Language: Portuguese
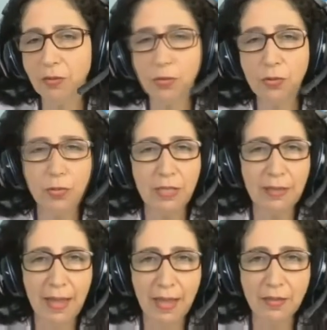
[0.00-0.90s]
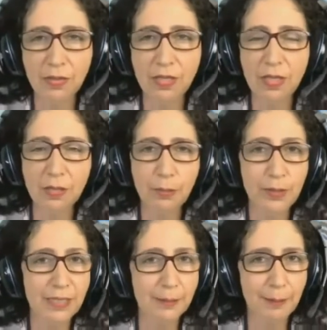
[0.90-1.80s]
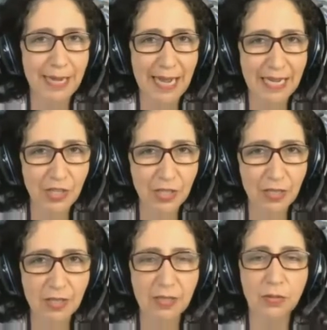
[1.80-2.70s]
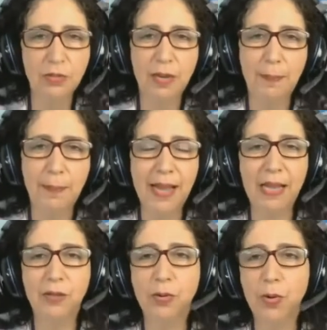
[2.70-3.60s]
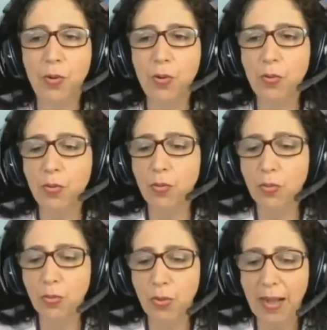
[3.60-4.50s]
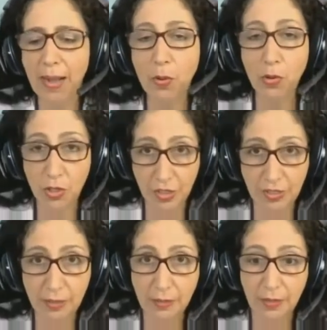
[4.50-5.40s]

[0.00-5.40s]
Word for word: dos cuidados e das boas práticas no trabalho com o, a amostra